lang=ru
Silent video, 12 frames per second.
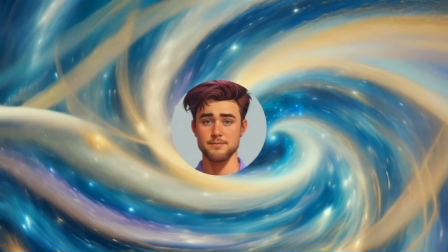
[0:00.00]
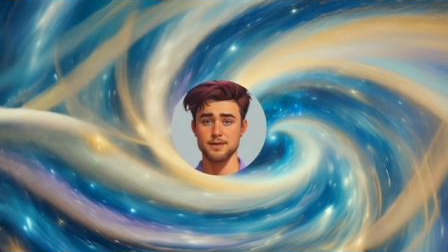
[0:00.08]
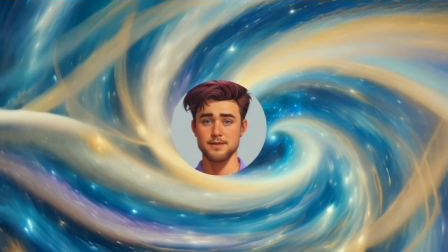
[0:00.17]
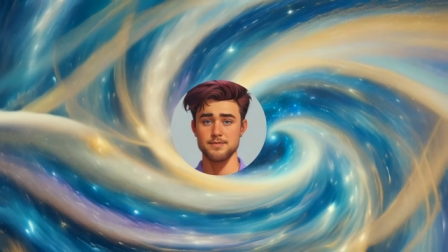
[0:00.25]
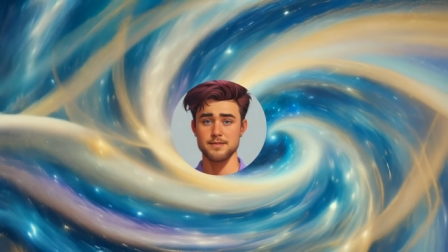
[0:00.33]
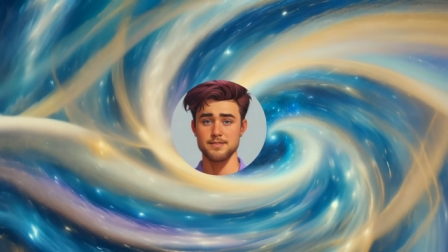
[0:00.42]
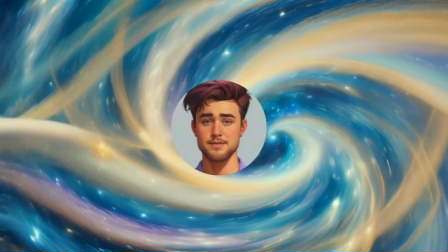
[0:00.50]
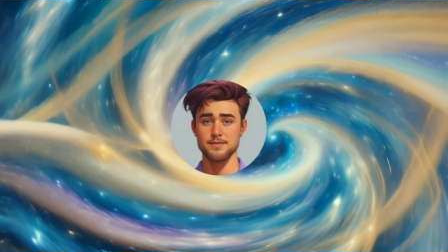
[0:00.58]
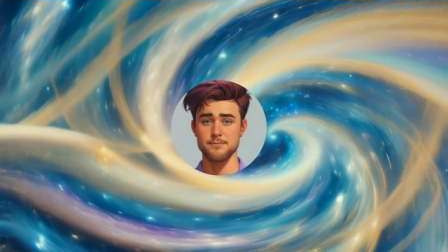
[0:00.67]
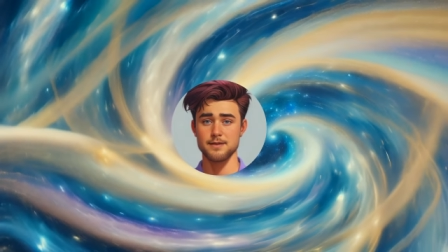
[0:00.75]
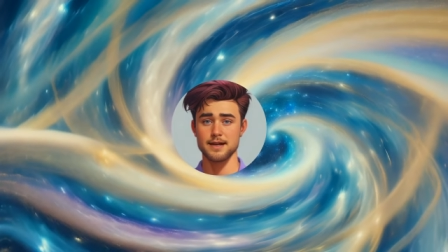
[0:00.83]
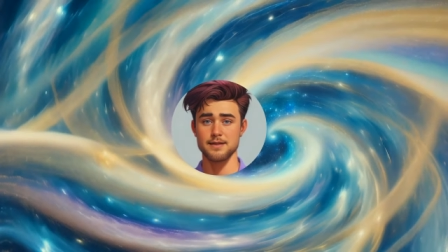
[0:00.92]
В конце
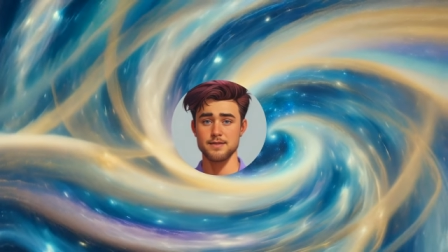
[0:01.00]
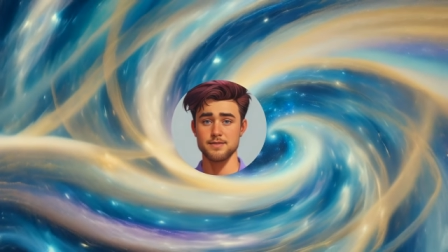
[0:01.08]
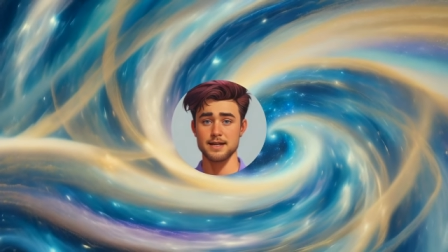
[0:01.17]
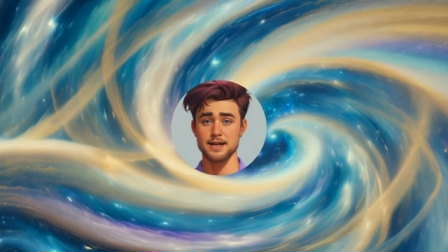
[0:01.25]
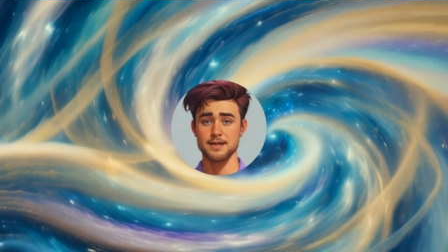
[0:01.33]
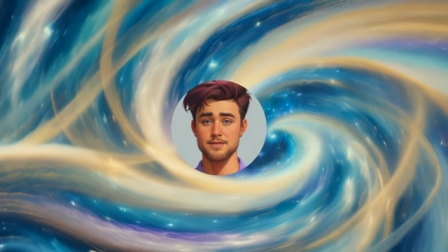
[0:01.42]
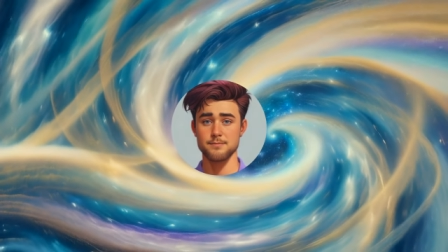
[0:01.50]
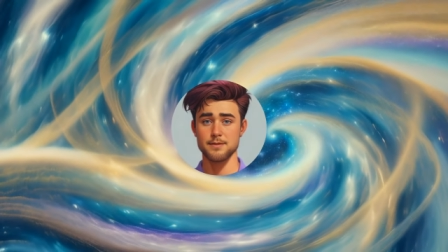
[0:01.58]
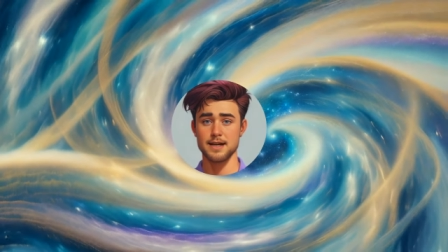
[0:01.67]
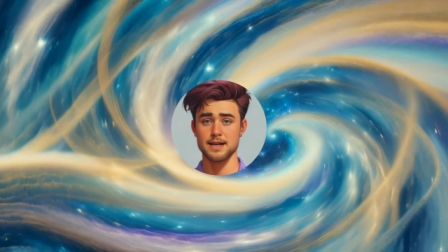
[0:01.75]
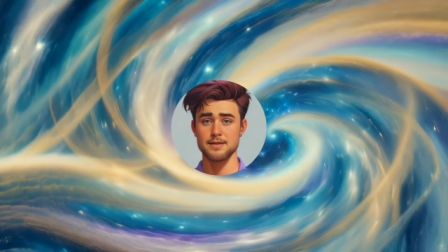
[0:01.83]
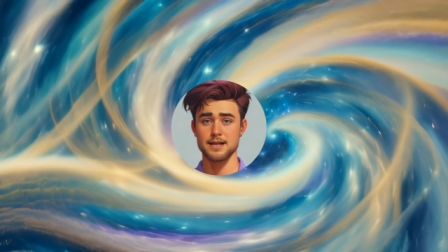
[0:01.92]
сентября-начале
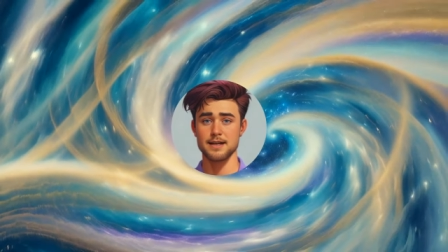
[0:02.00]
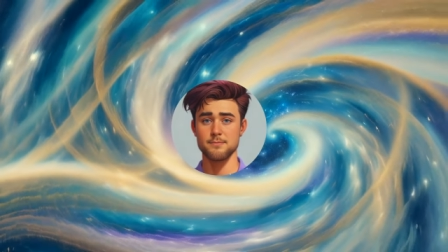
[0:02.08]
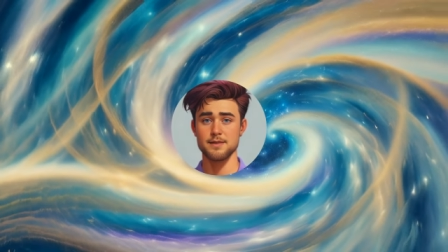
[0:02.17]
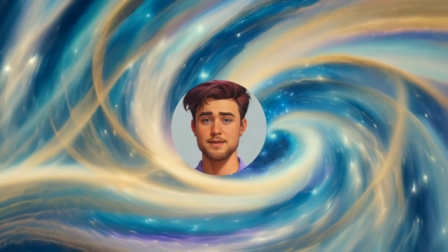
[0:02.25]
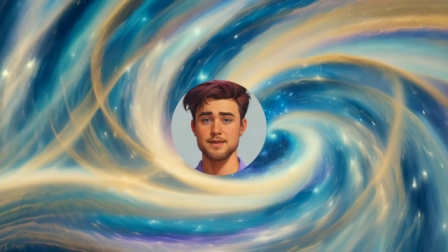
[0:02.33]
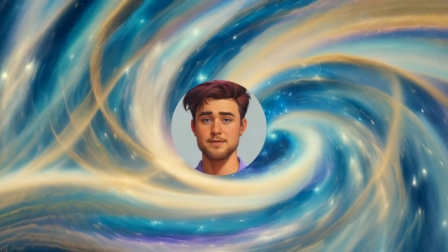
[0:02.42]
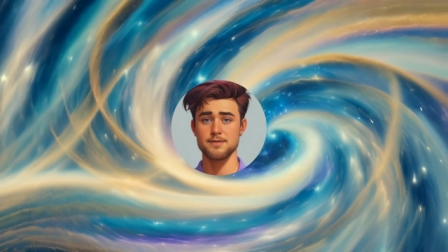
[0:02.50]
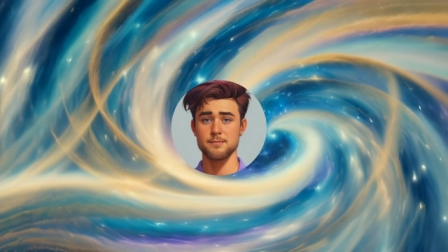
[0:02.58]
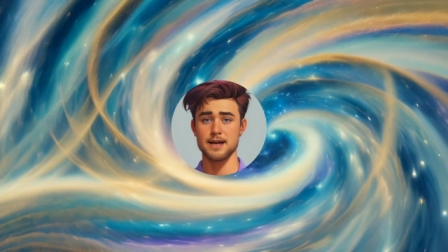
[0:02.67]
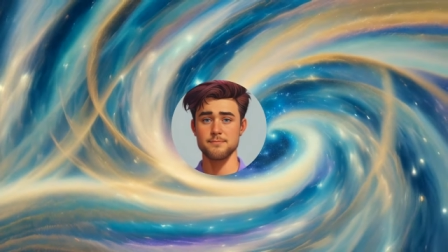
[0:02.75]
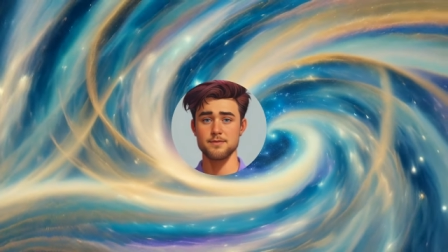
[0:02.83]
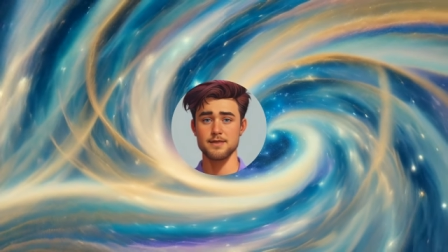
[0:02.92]
октября мы
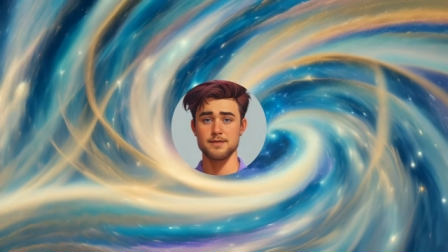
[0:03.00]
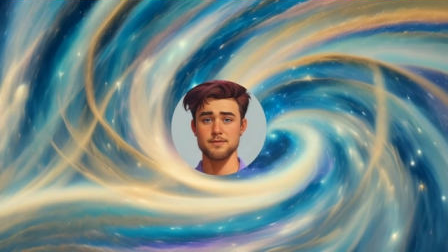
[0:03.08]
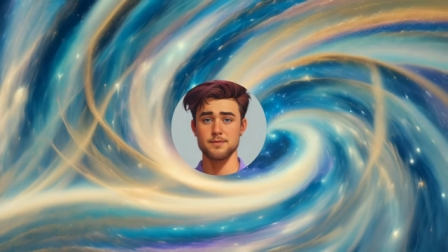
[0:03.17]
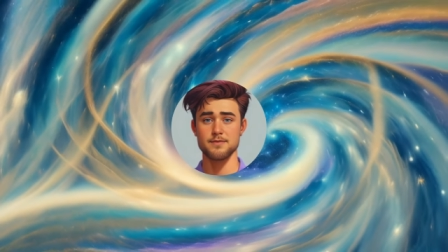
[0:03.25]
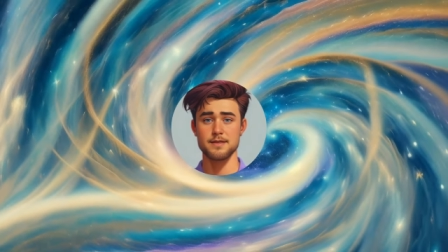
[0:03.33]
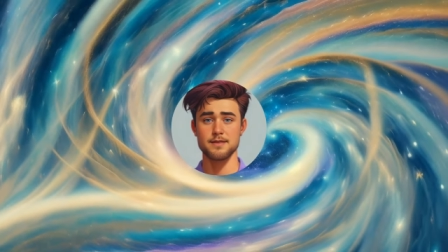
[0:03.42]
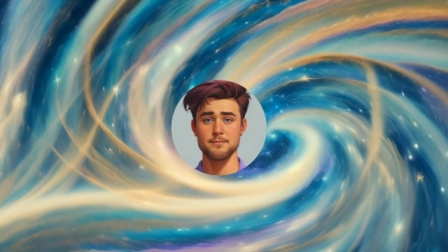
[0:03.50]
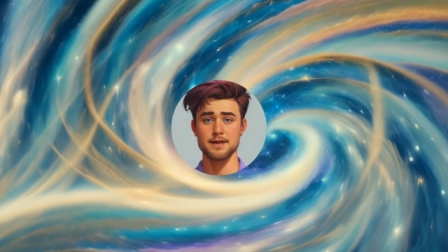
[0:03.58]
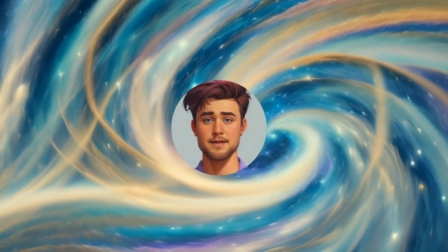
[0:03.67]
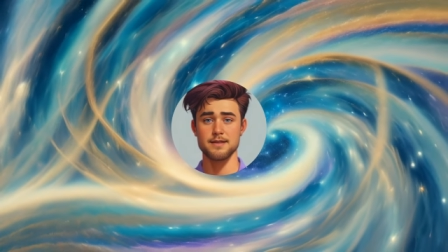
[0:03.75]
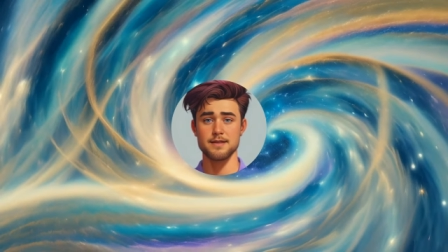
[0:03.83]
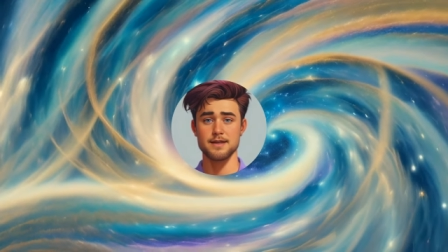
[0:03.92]
переживаем коридор
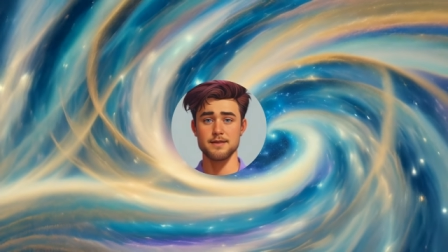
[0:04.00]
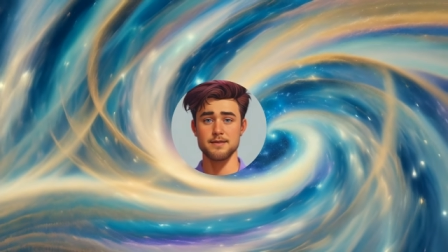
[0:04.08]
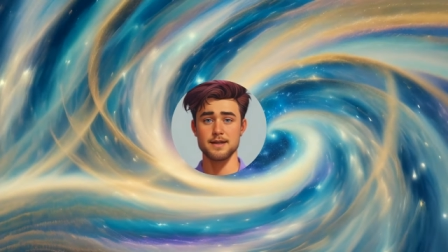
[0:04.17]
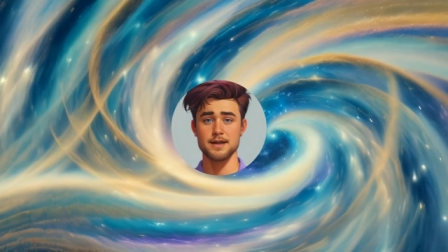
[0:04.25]
затмений.